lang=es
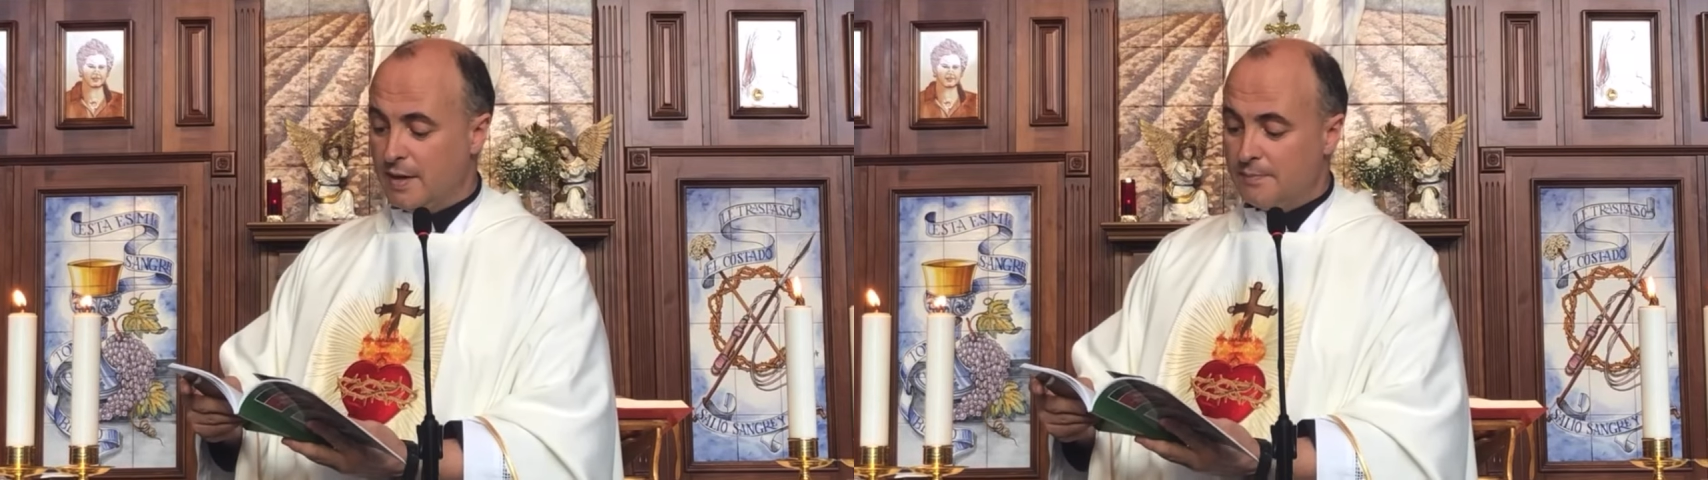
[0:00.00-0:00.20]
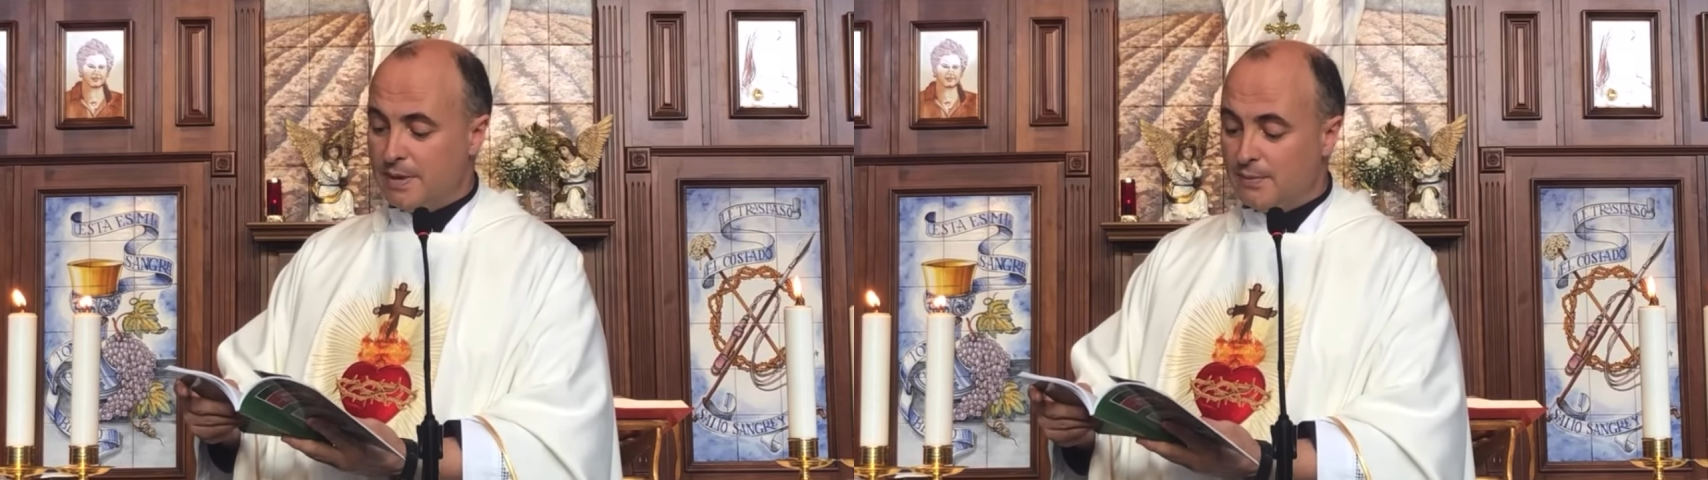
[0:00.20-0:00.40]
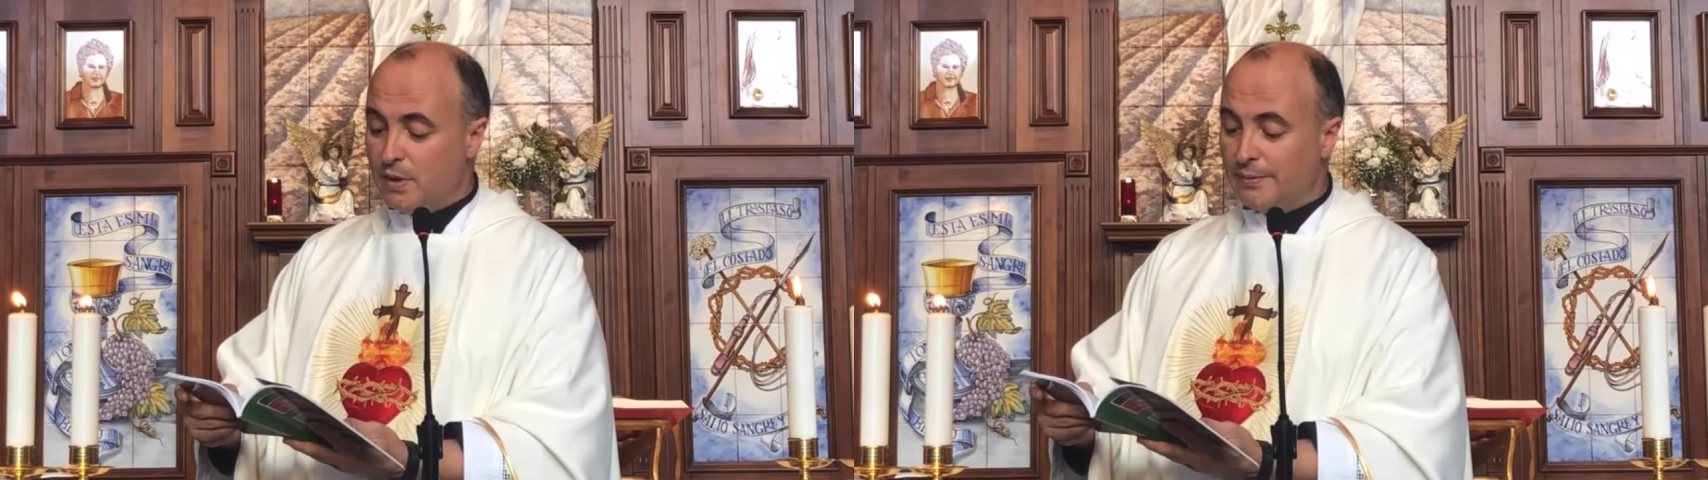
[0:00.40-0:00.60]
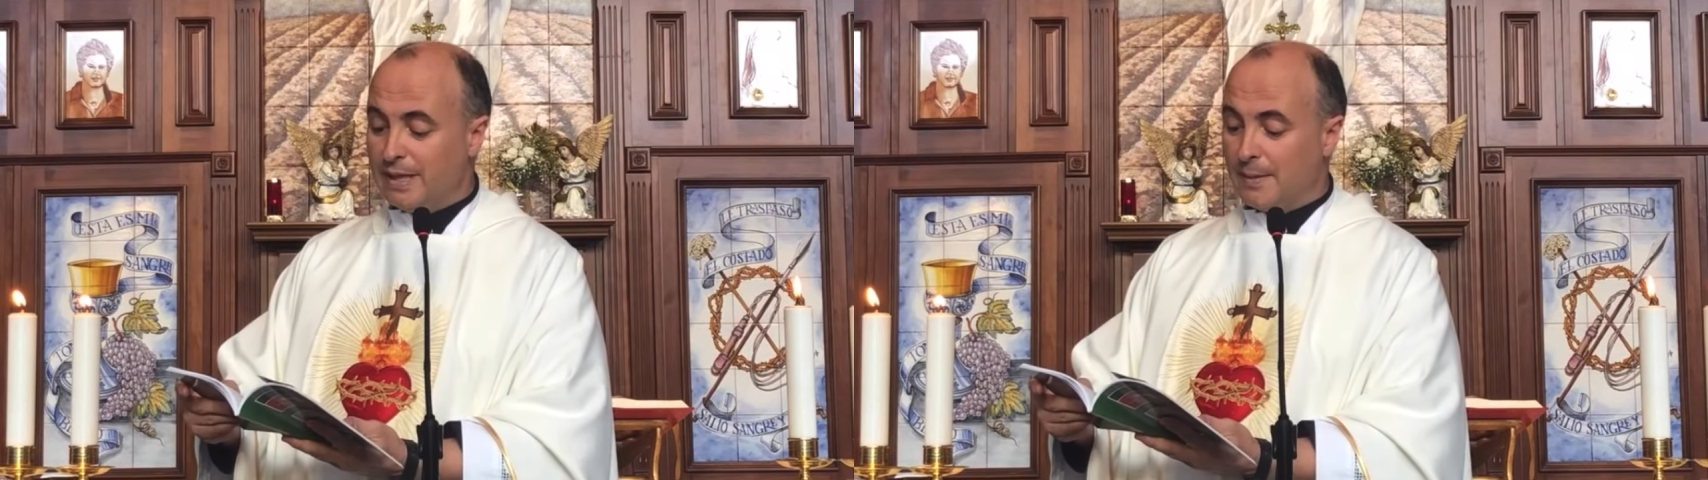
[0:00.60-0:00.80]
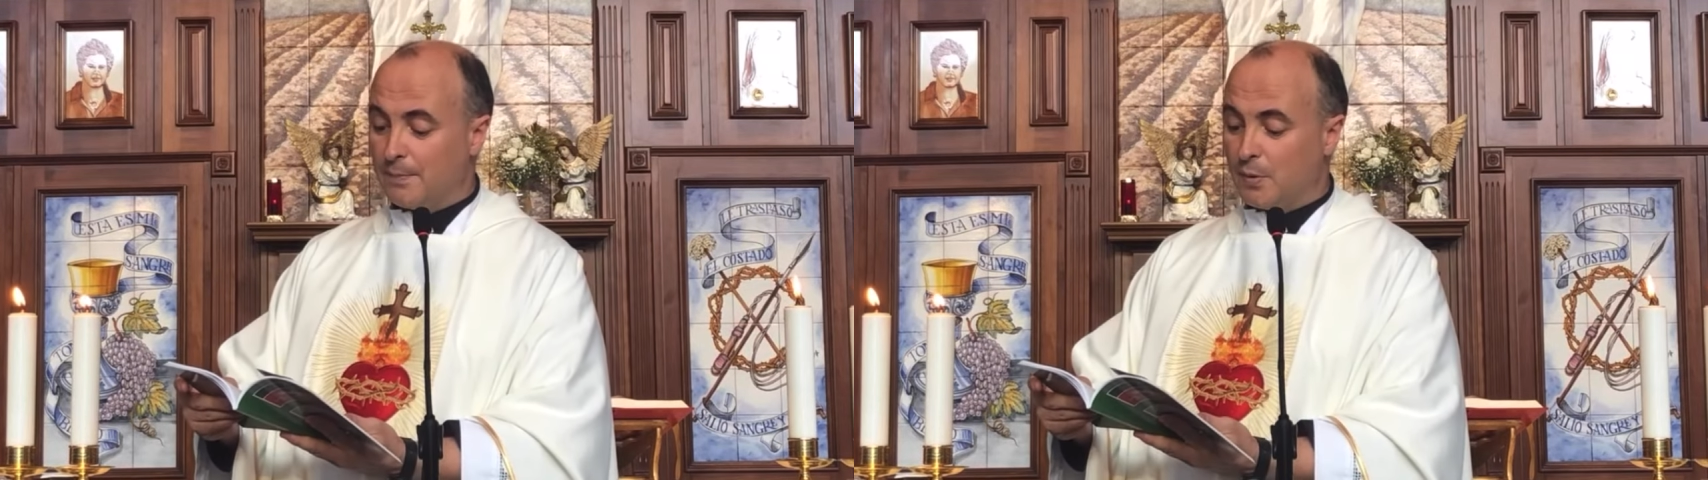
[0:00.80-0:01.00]
me
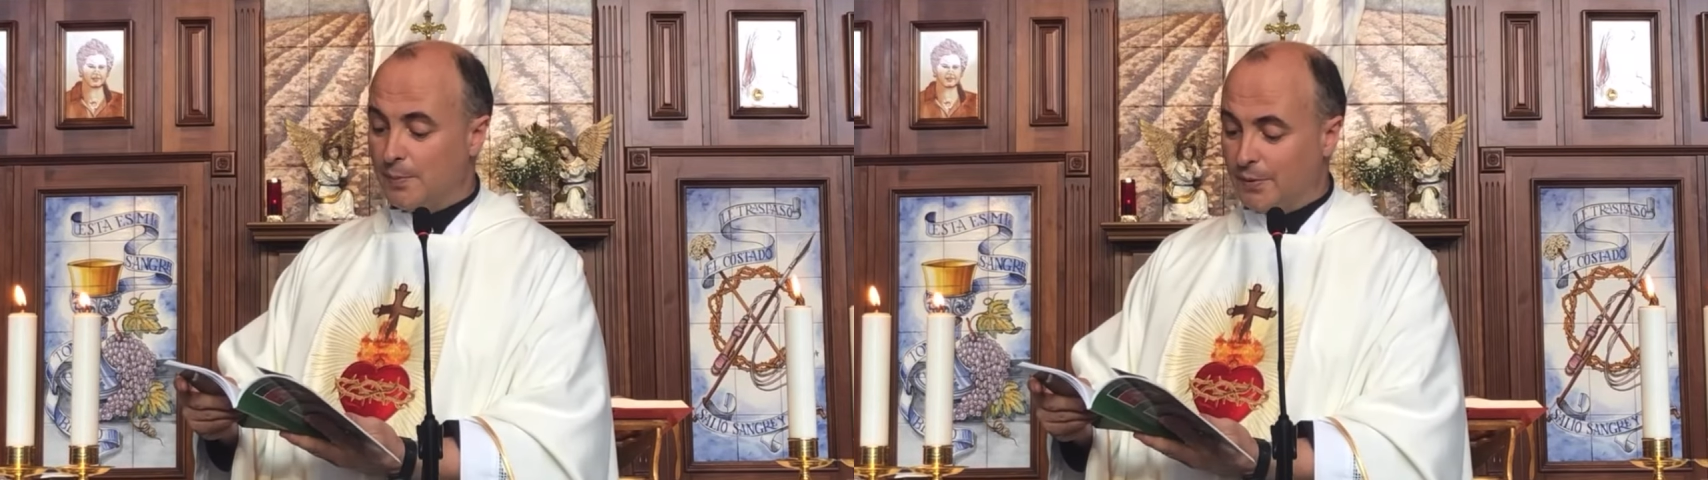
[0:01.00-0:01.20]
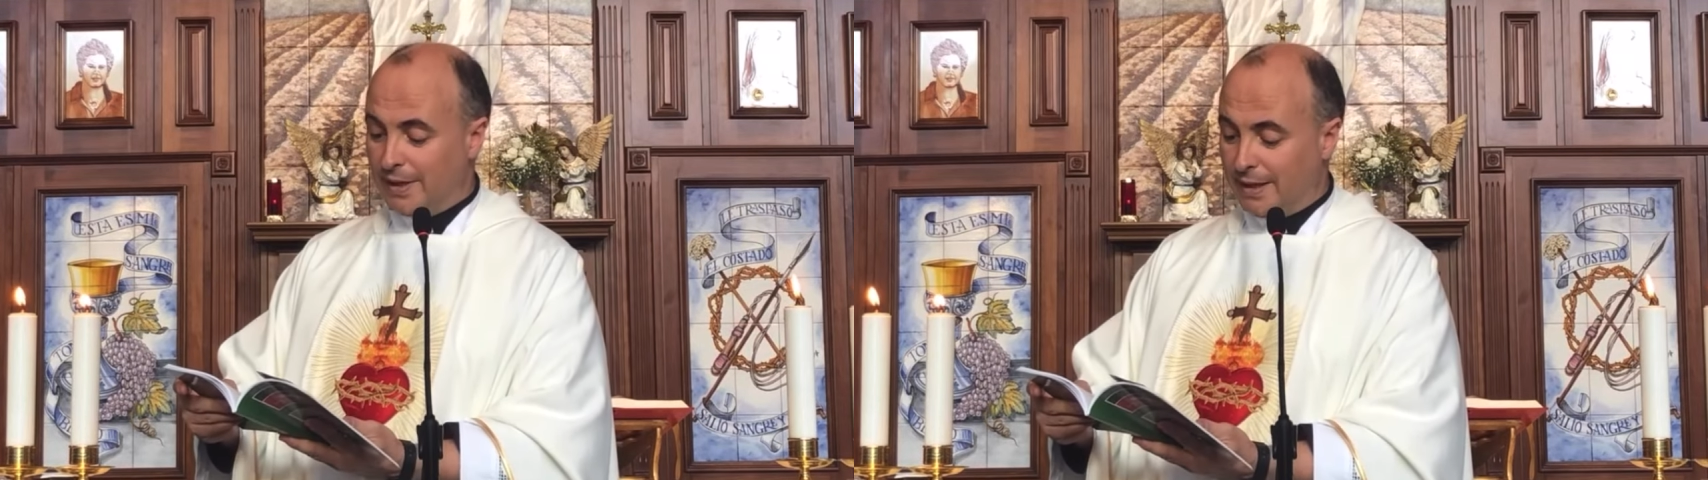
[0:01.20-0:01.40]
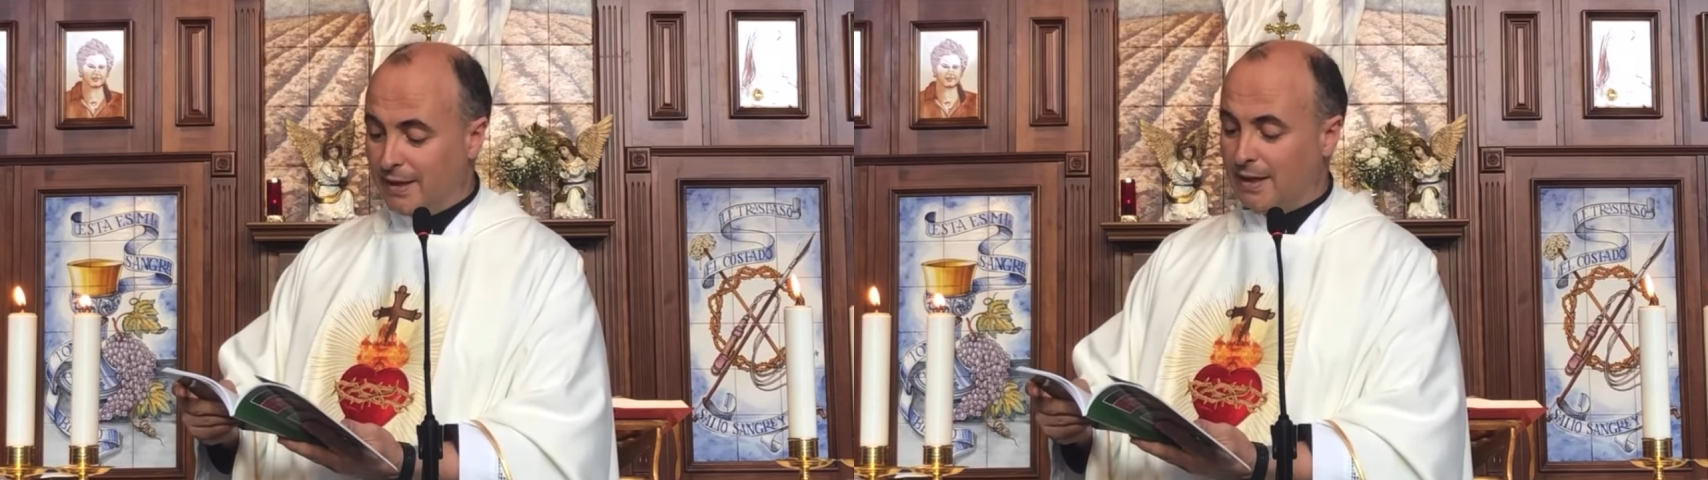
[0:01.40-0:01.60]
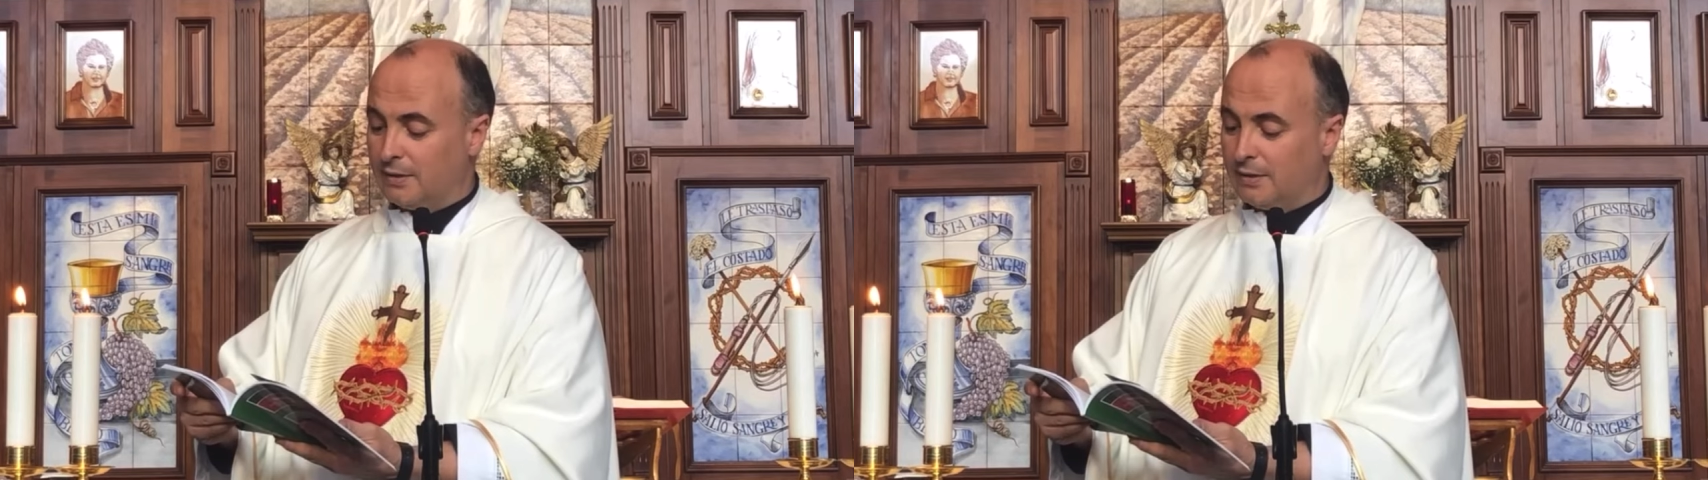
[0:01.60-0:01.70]
mueven a proponer